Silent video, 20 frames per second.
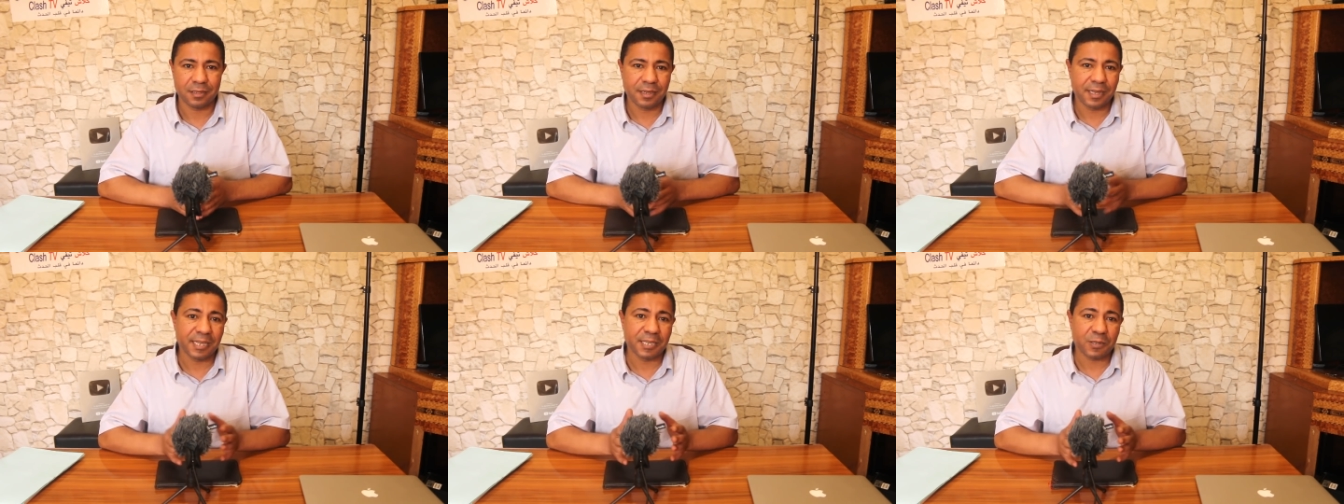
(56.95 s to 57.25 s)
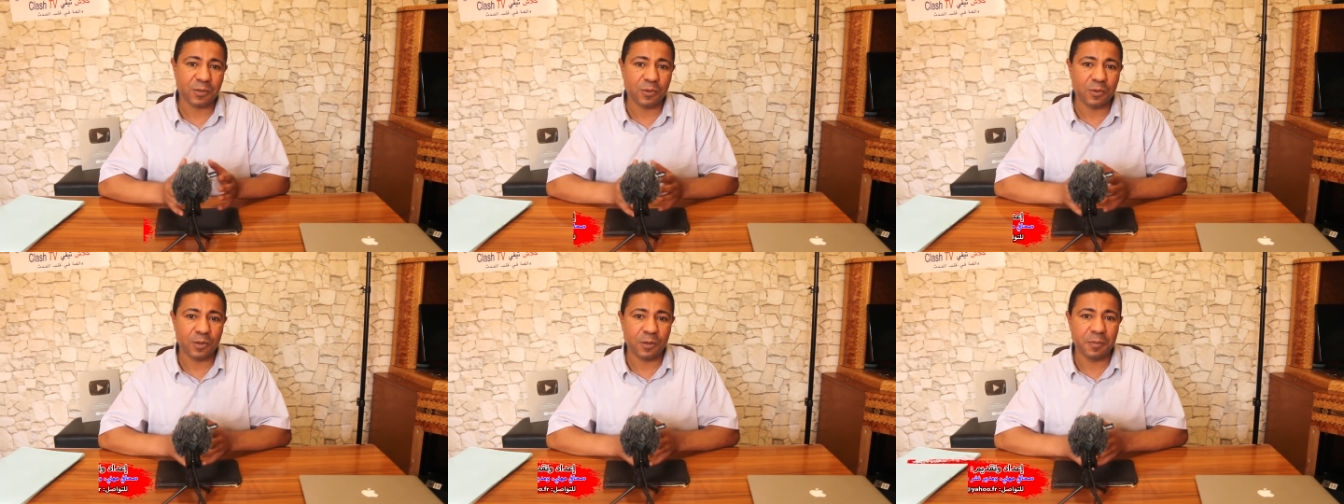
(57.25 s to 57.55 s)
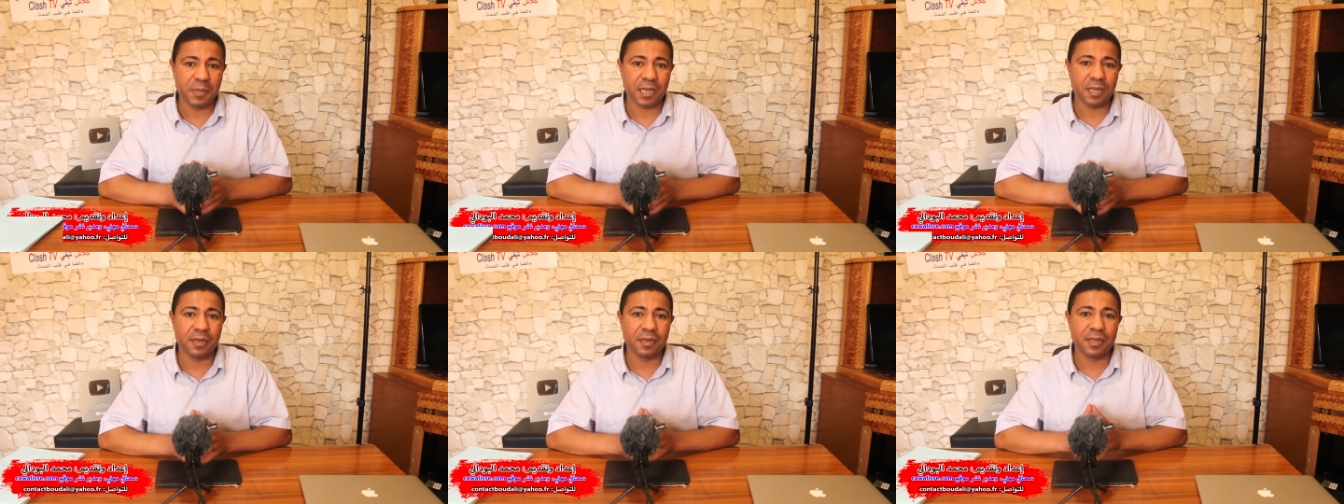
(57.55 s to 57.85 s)
كتقول
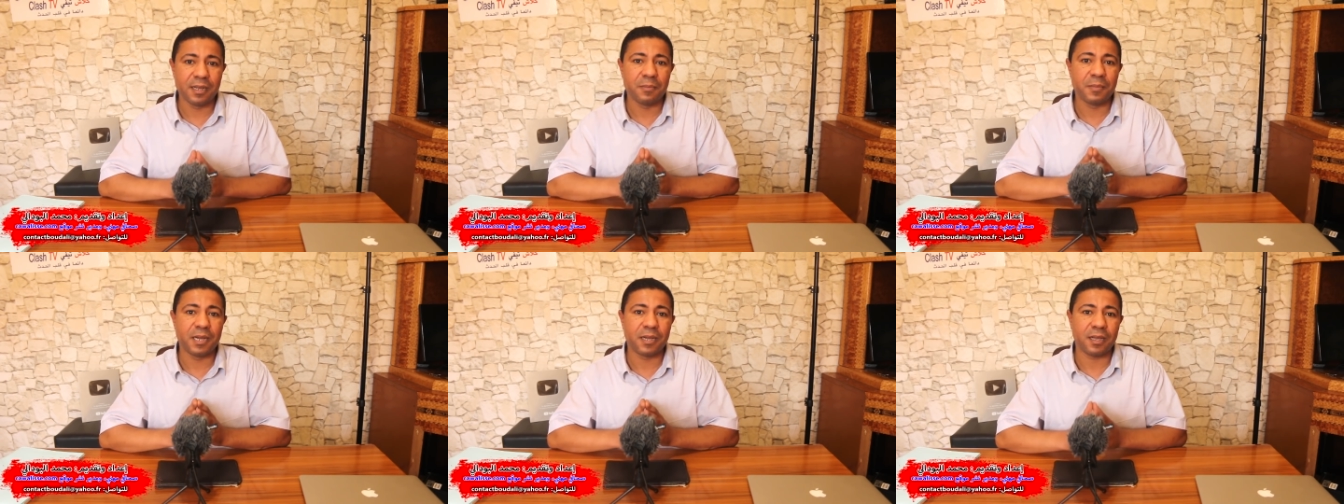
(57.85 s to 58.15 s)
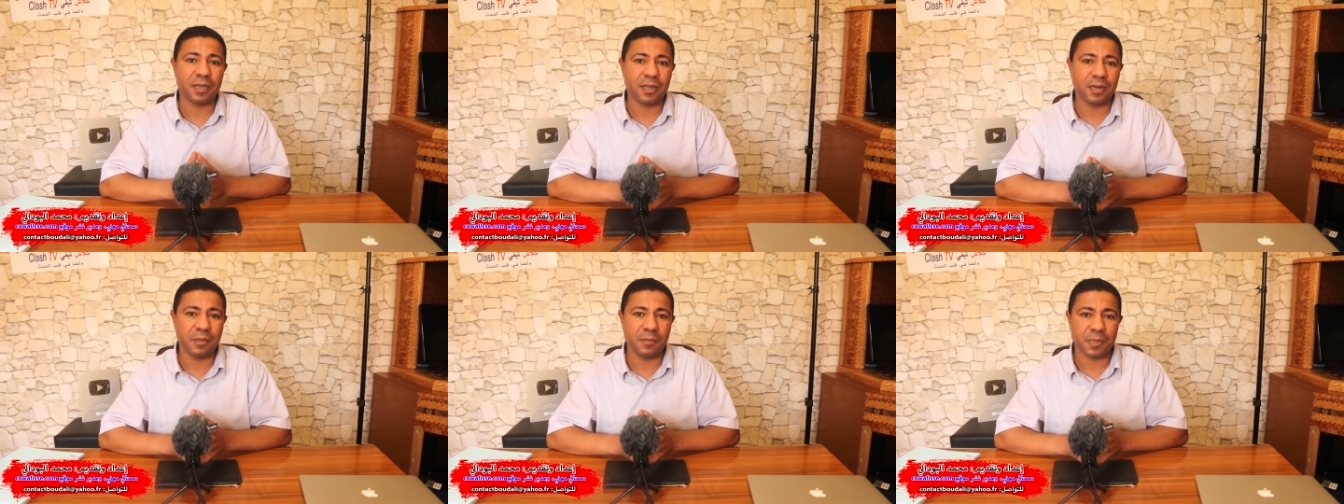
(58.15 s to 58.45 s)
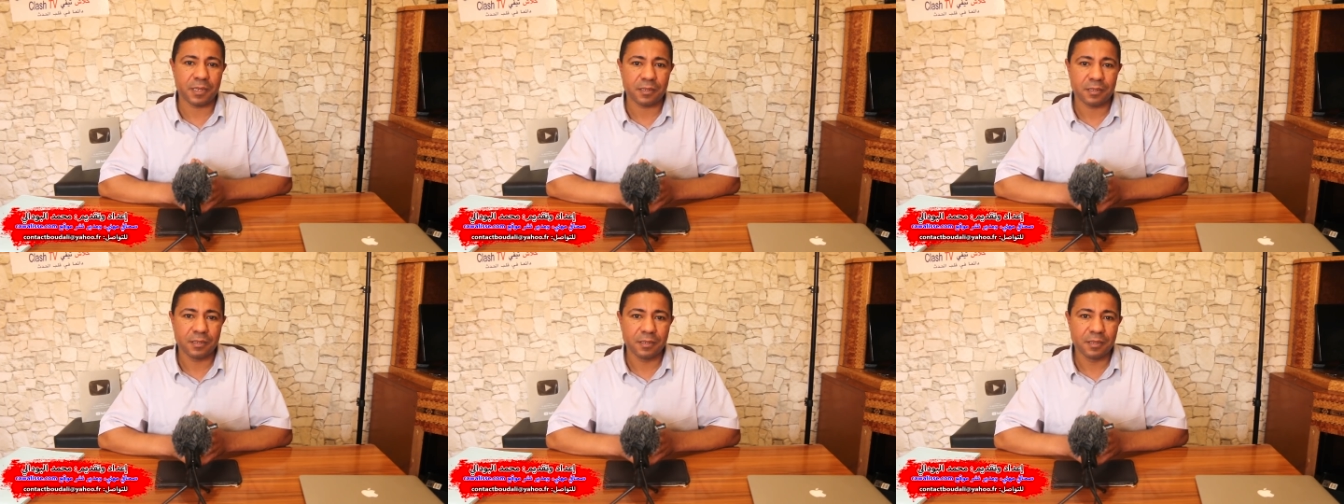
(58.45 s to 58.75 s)
بأن
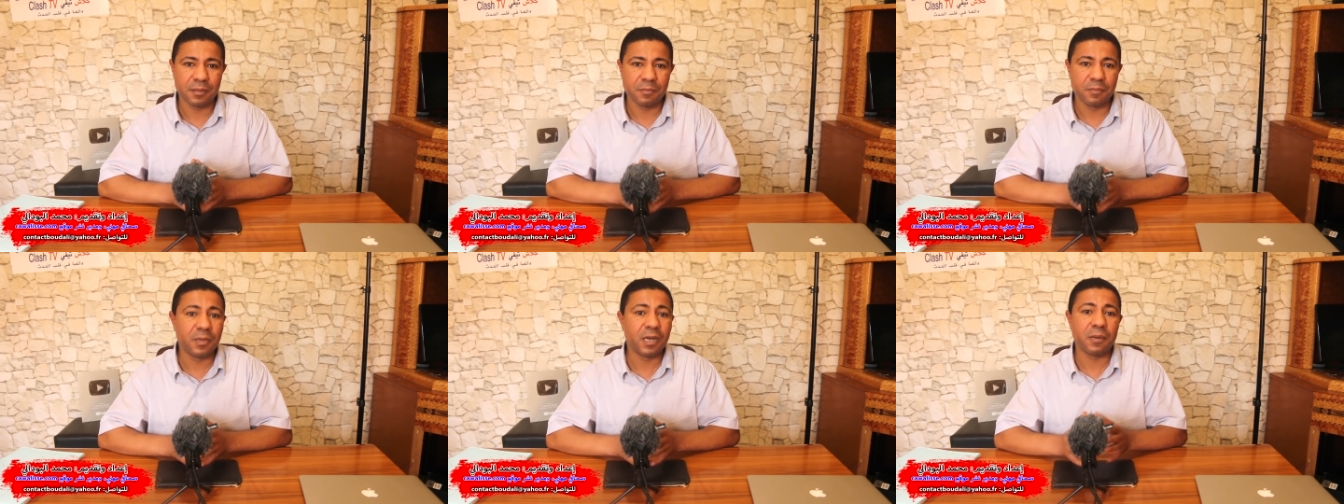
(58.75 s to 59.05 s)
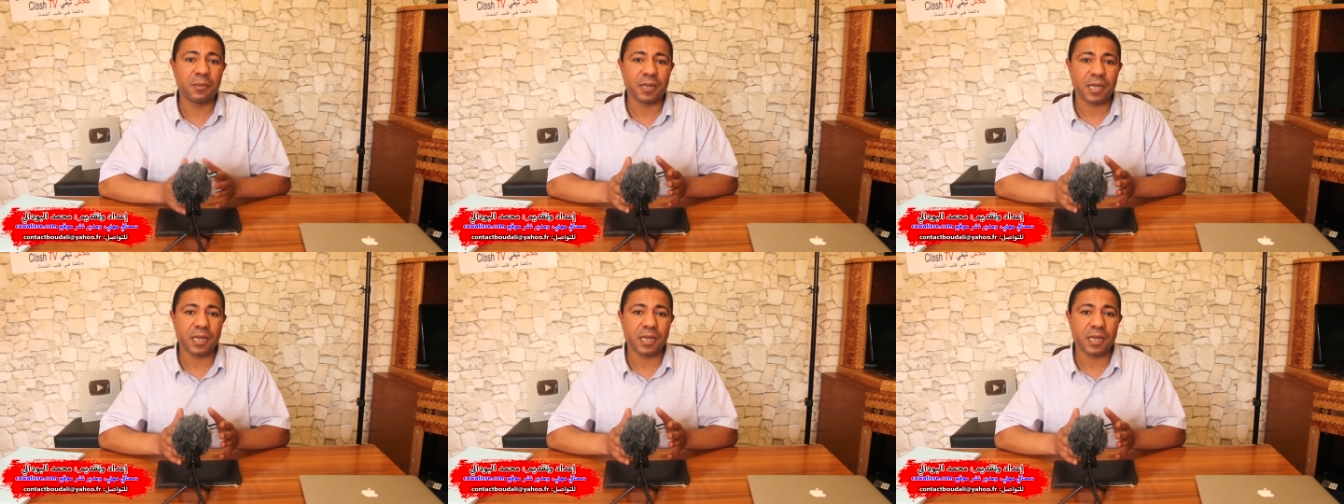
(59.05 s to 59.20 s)
المغاربة ما